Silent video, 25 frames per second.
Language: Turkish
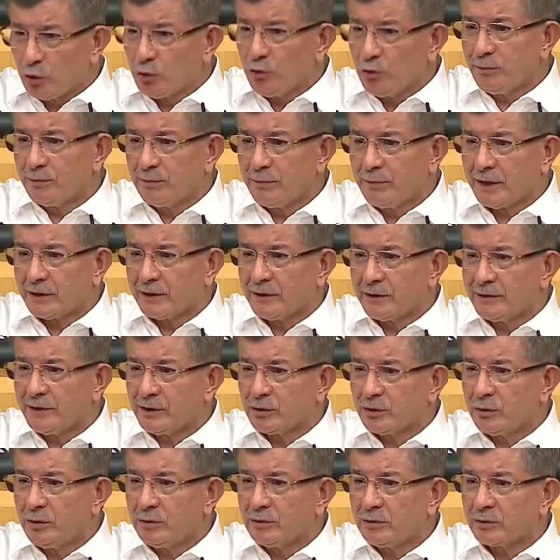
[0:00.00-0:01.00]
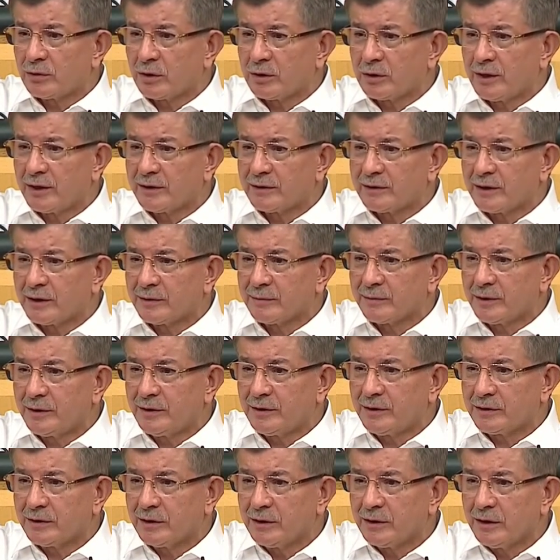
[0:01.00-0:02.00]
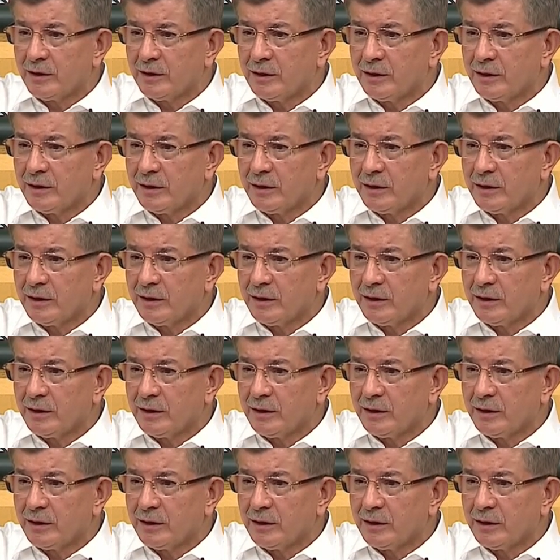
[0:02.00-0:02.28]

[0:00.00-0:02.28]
O gün Bakanlar Kurulu'nda olanlar bilir.